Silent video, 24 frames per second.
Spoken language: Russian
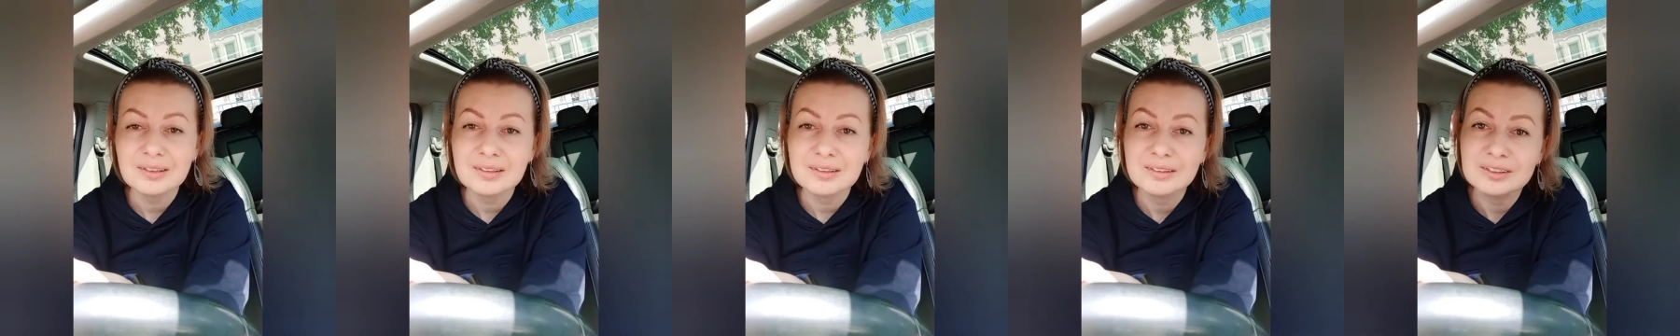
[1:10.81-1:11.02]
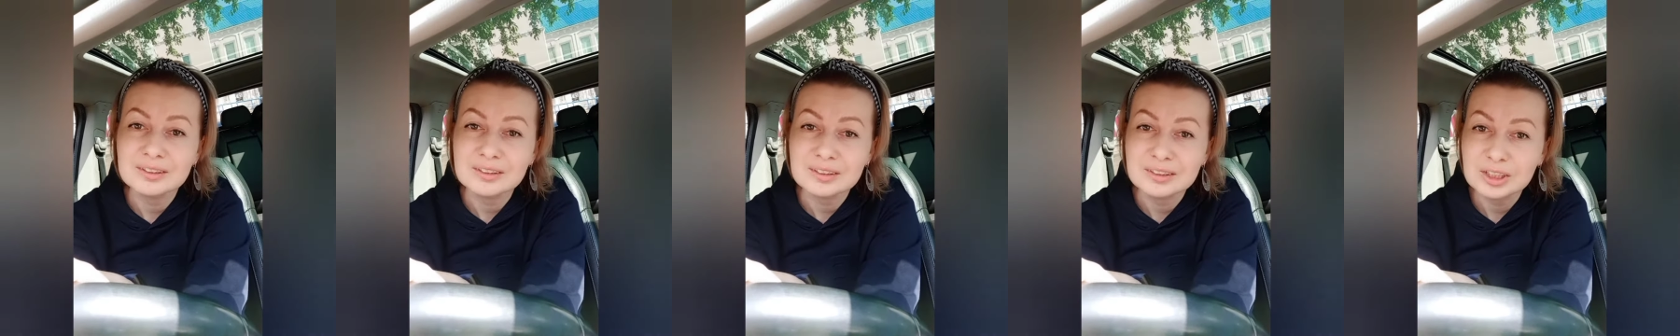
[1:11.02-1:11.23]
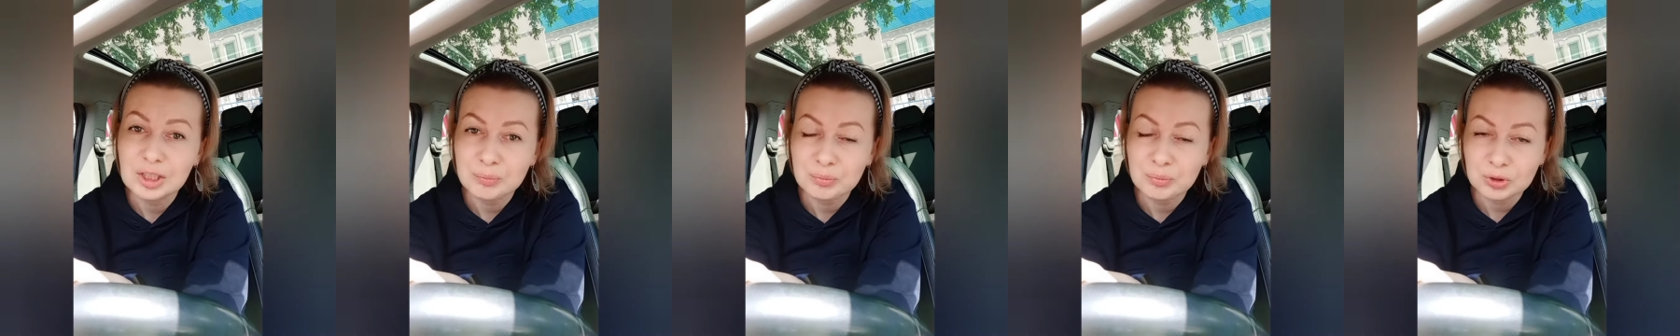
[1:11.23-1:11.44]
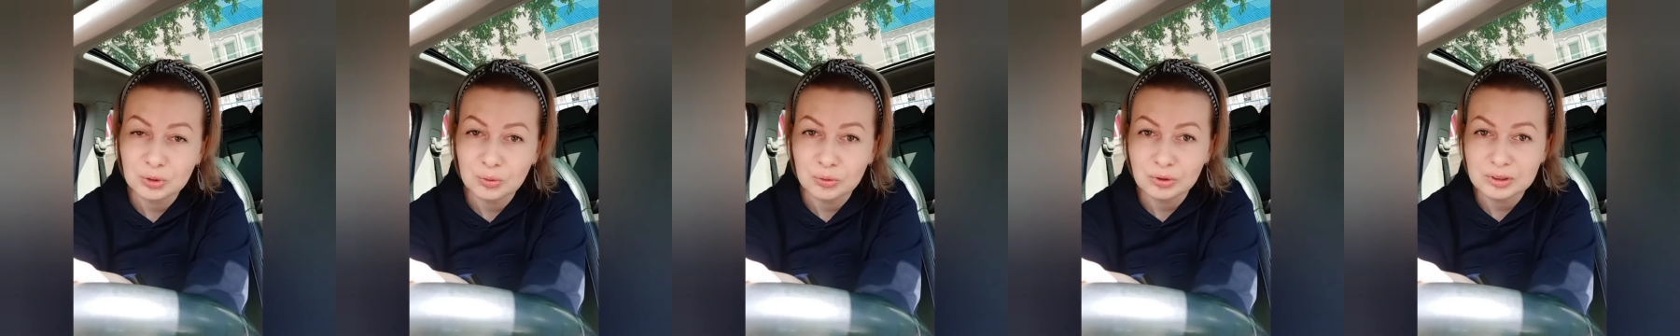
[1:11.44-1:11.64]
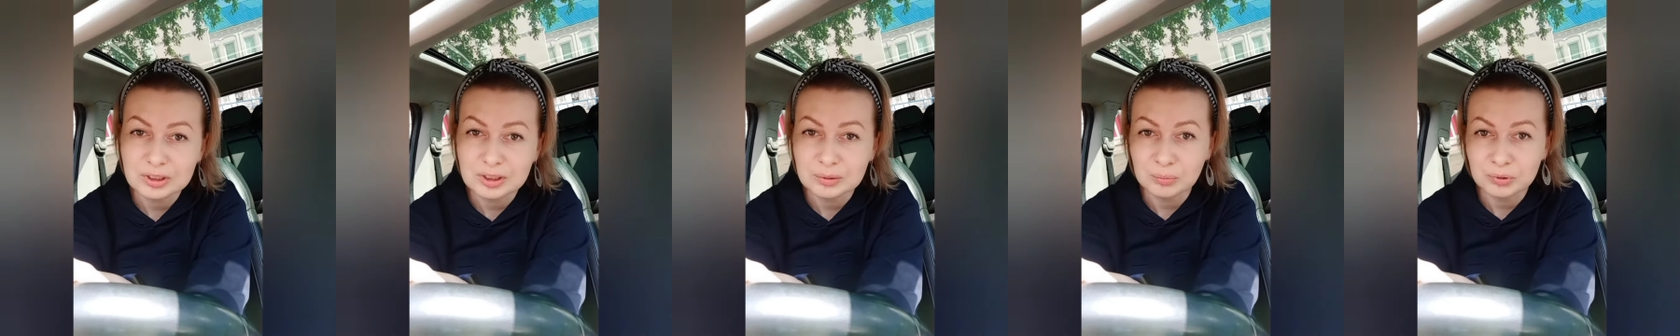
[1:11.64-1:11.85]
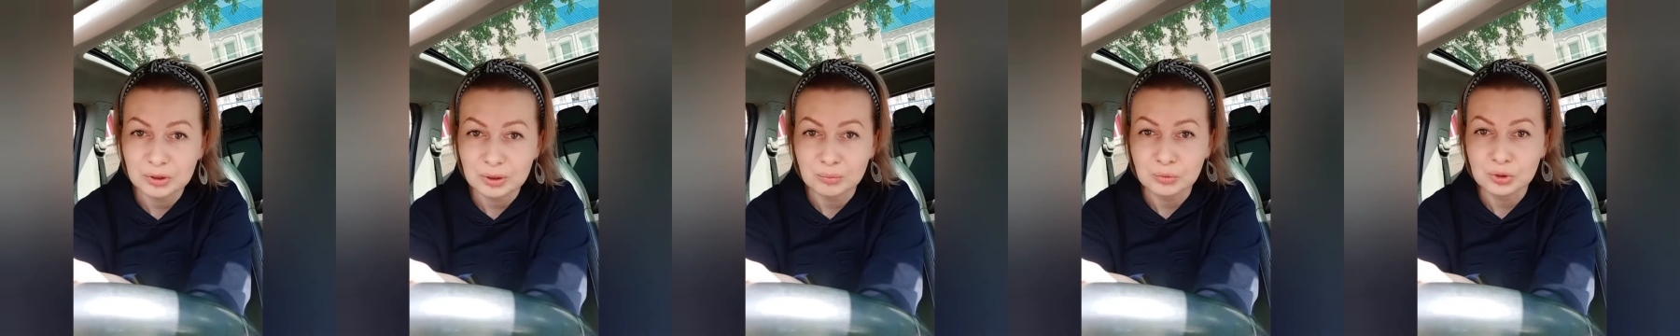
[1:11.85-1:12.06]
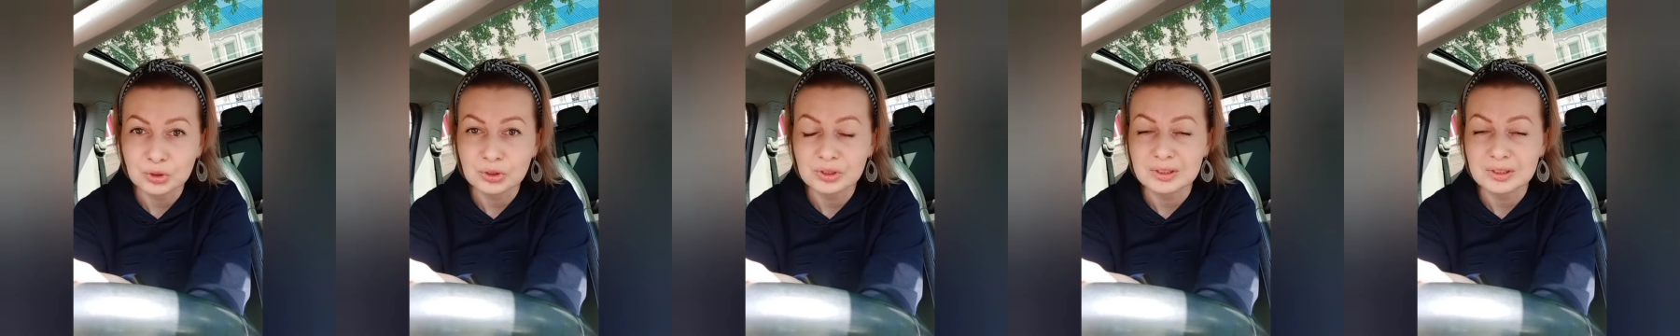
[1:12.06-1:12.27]
не подходят, потому что
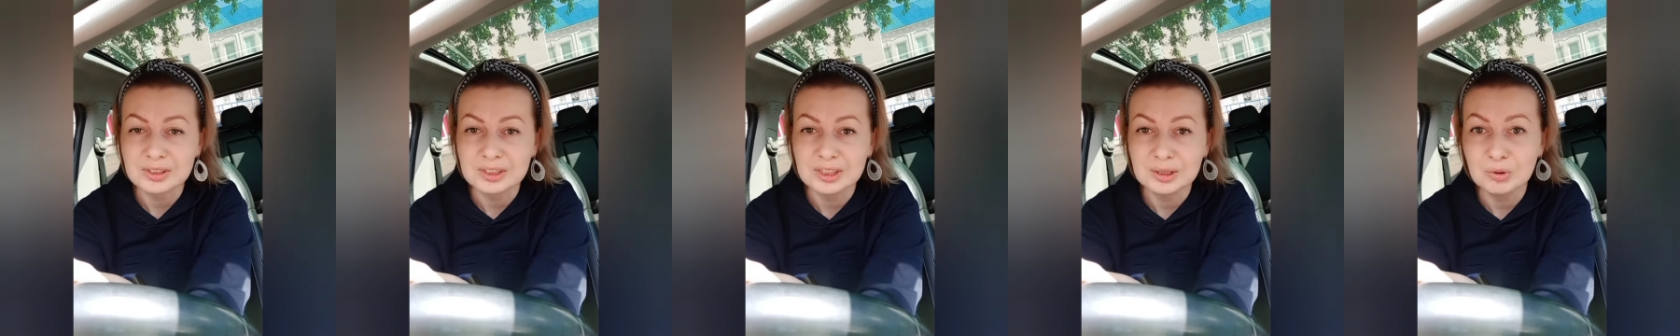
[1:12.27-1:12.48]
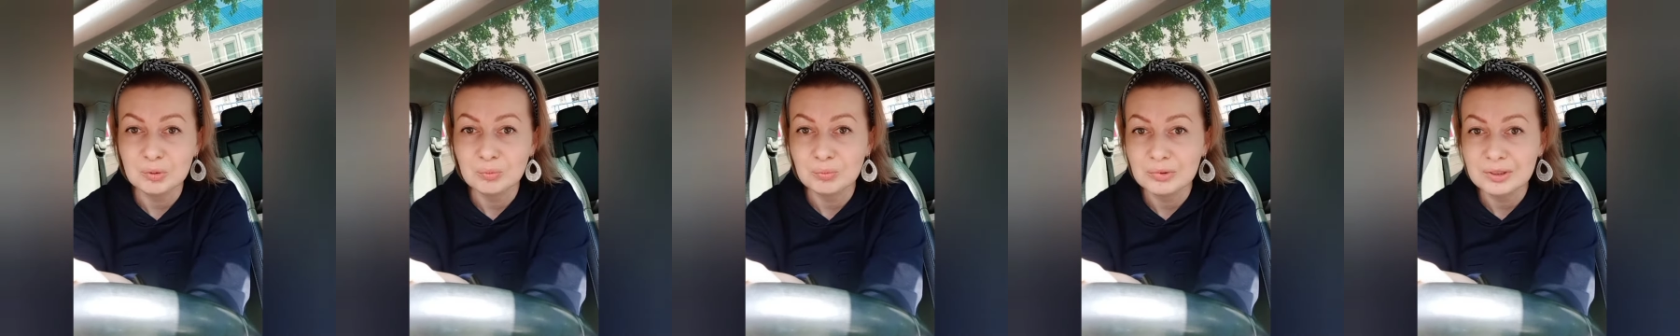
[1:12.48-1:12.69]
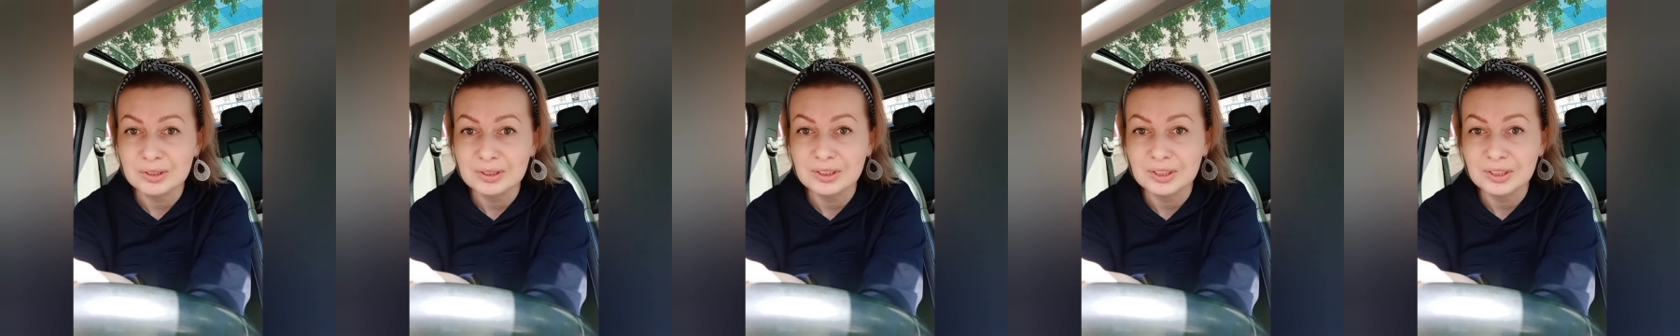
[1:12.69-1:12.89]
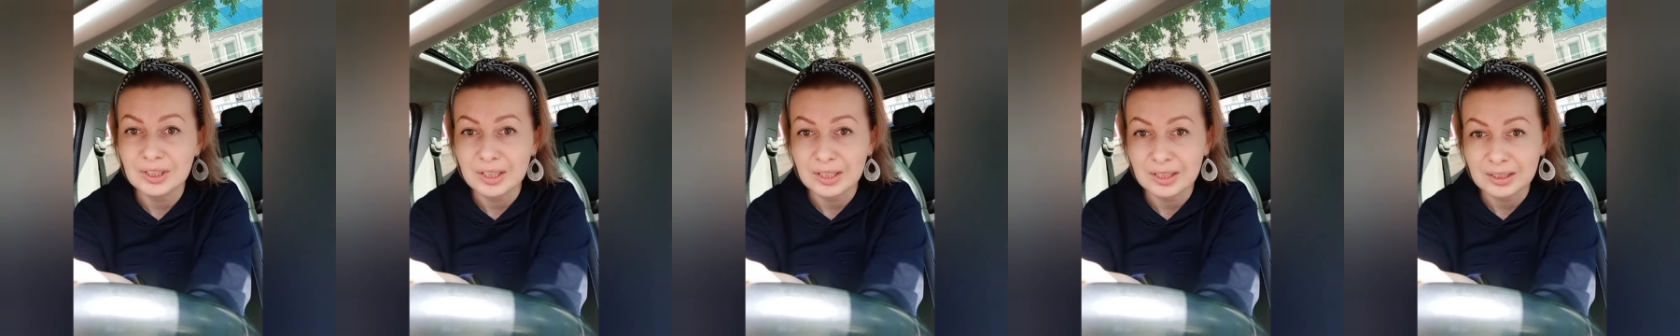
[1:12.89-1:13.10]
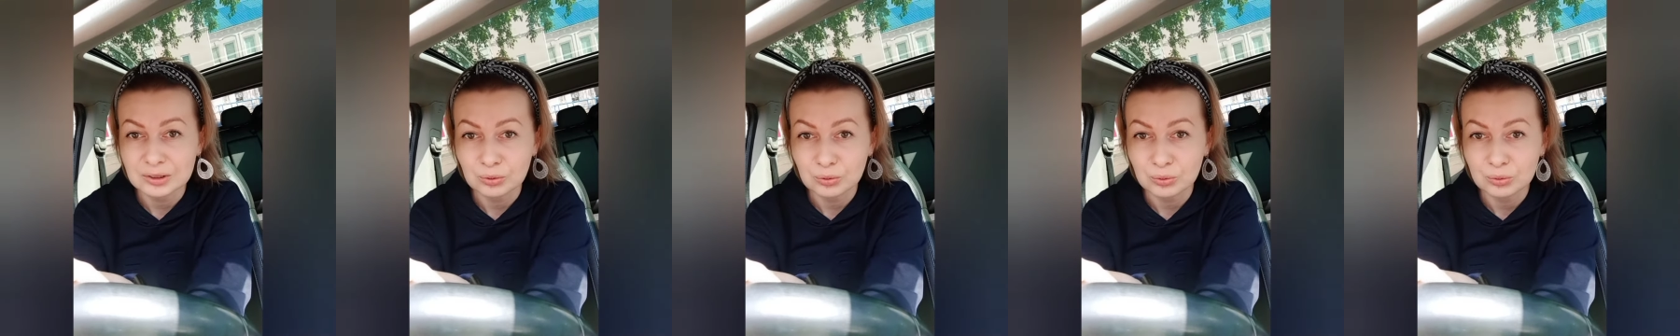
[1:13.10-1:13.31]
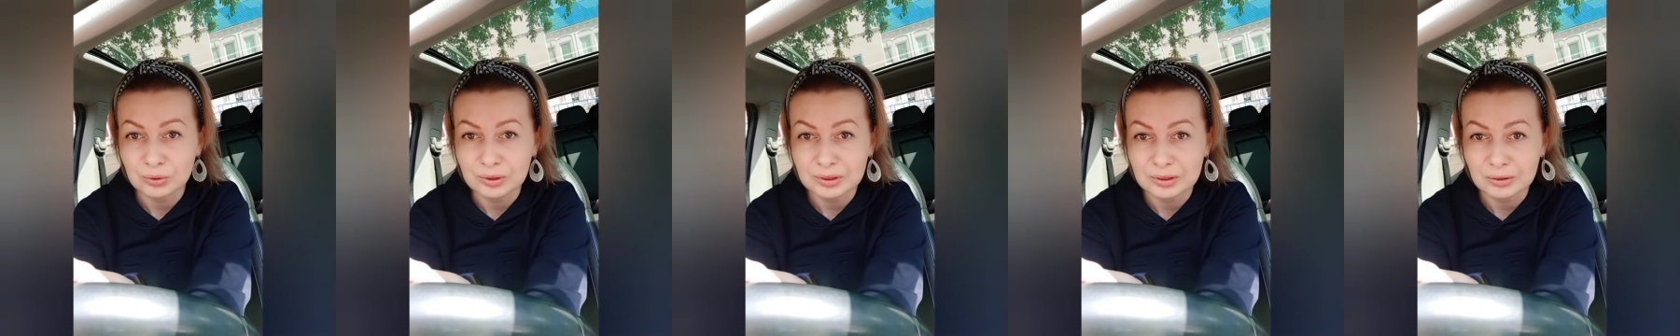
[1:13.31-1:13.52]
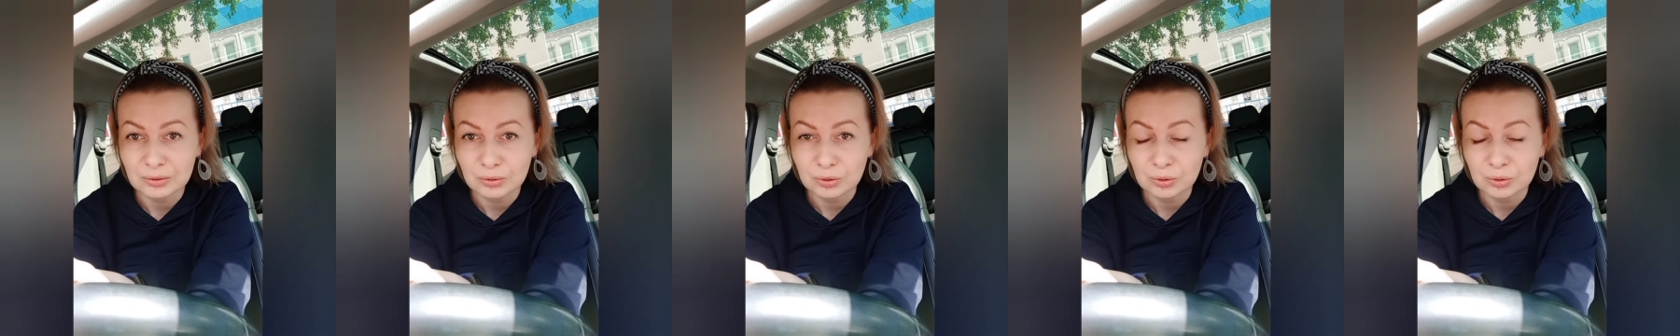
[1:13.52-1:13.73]
с ними мы не конкурируем.